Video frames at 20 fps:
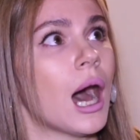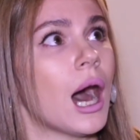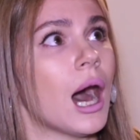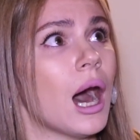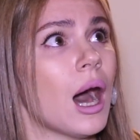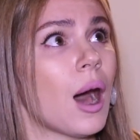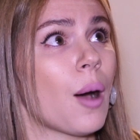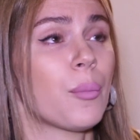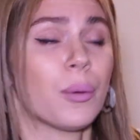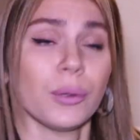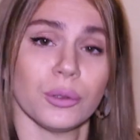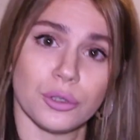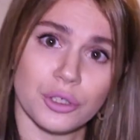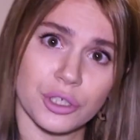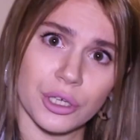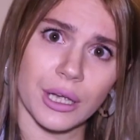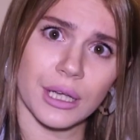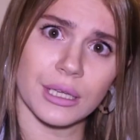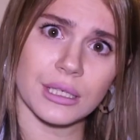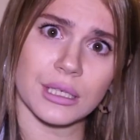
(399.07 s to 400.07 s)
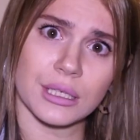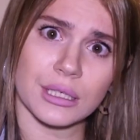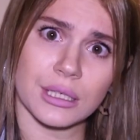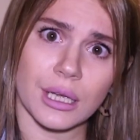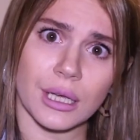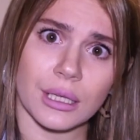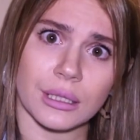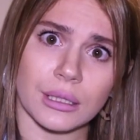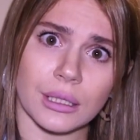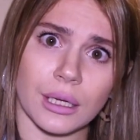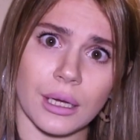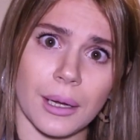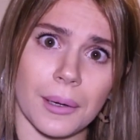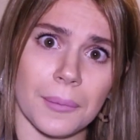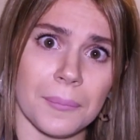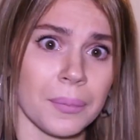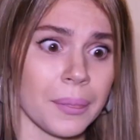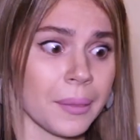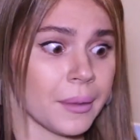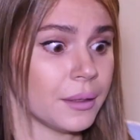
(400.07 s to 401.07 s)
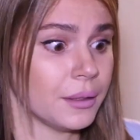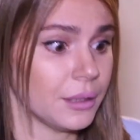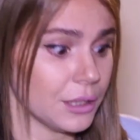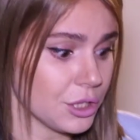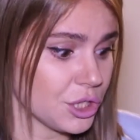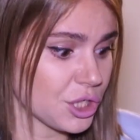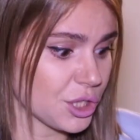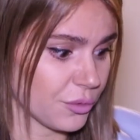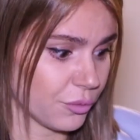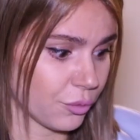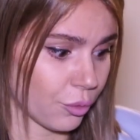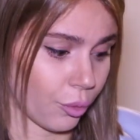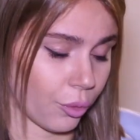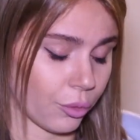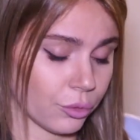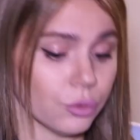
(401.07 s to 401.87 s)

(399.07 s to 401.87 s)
А получаете за это ничего.